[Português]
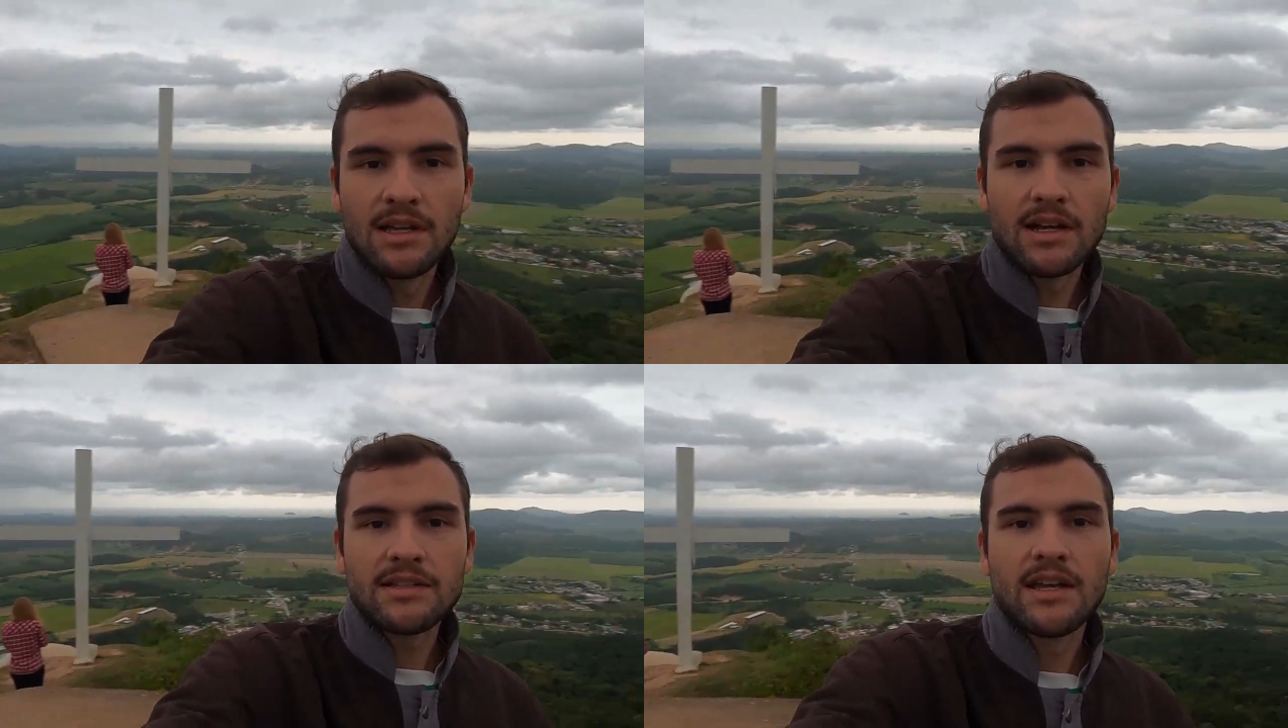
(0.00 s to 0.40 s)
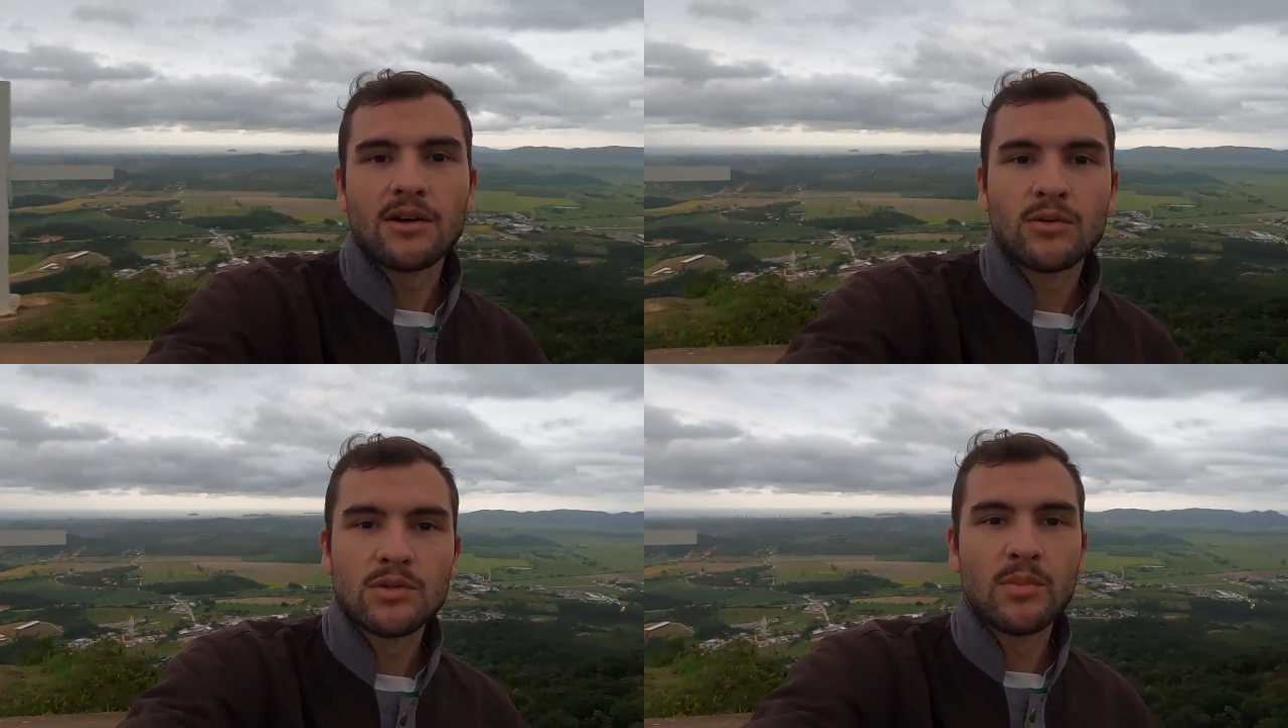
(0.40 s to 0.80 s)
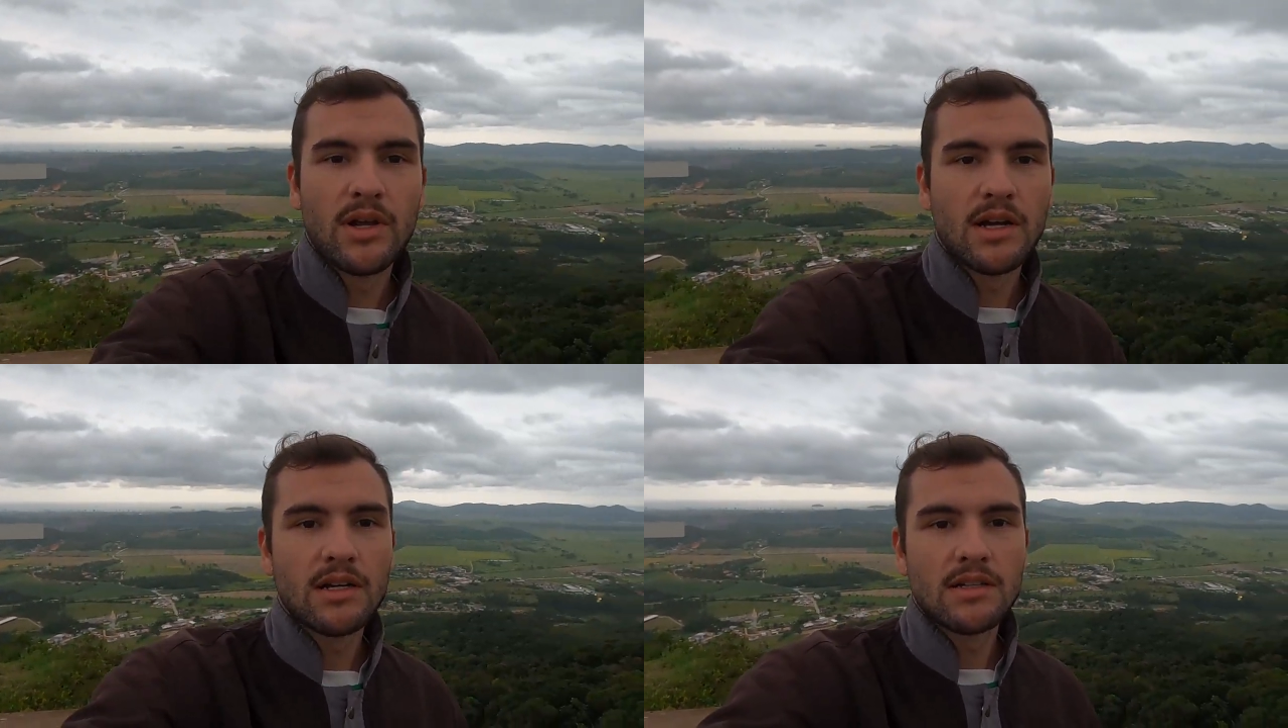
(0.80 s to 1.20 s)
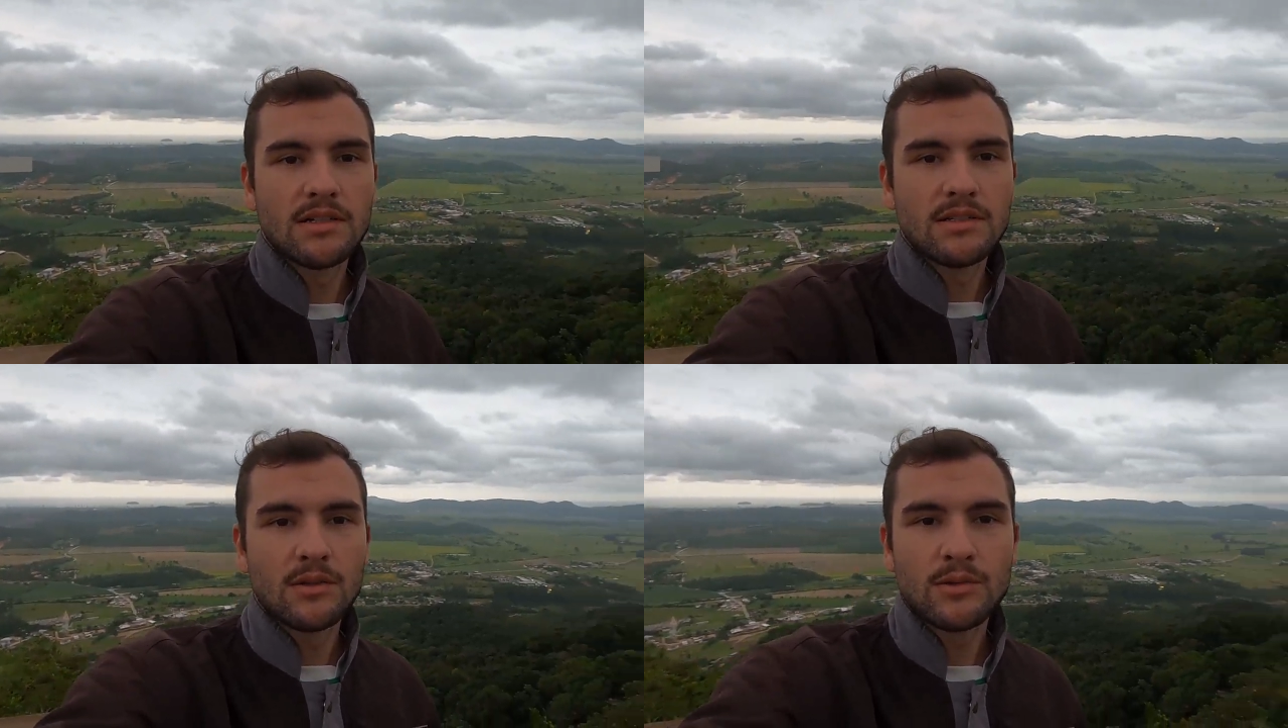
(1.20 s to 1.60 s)
Aqui tem a Cruz Branca,
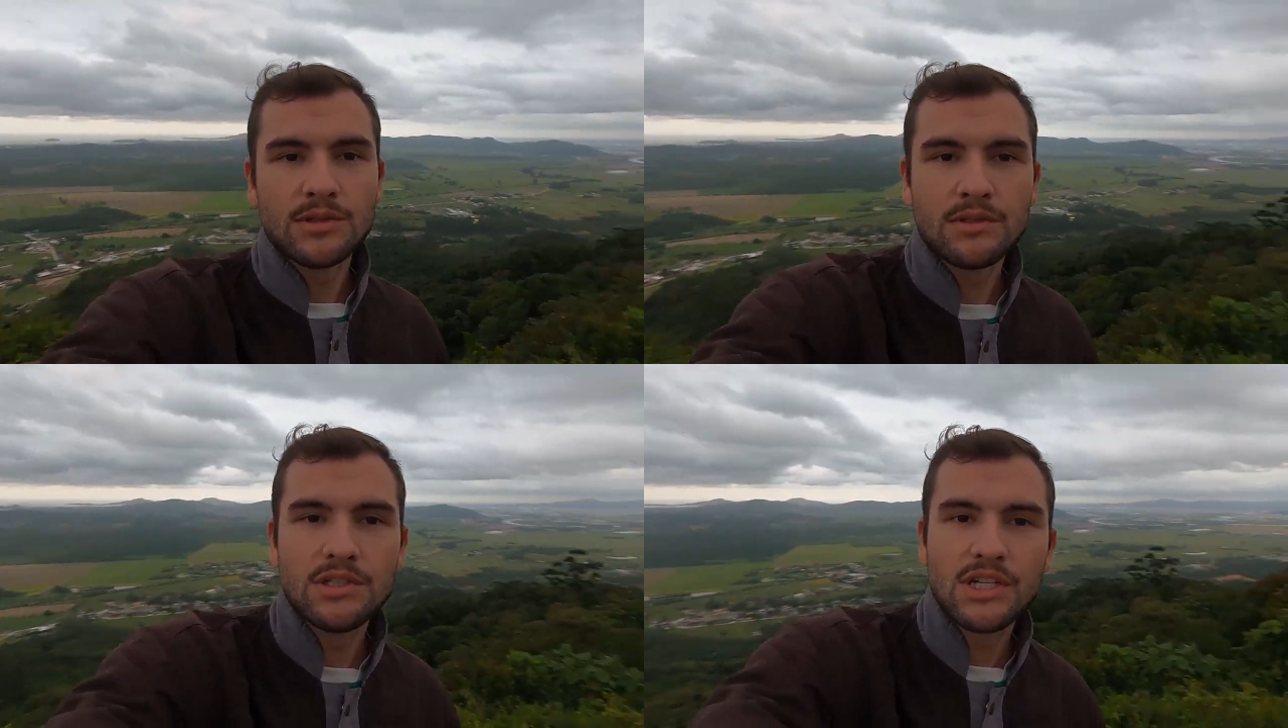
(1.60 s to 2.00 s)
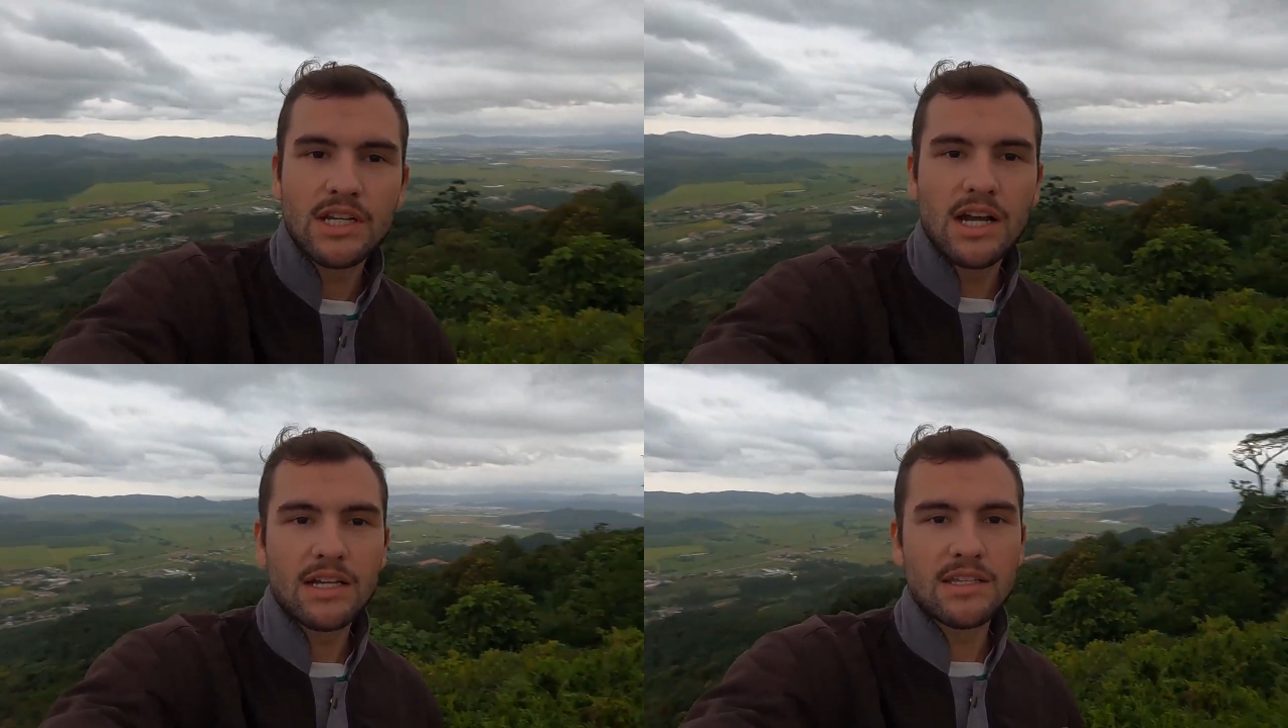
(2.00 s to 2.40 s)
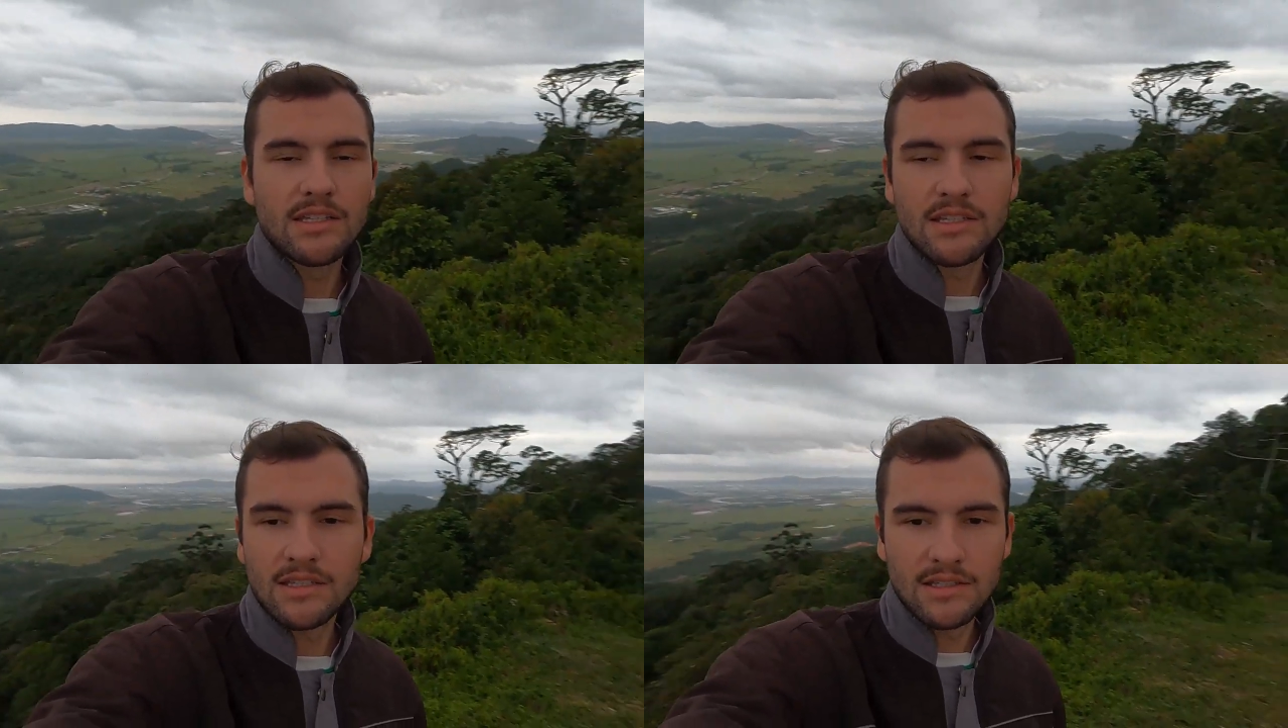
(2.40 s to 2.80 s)
eu consigo enxergar aqui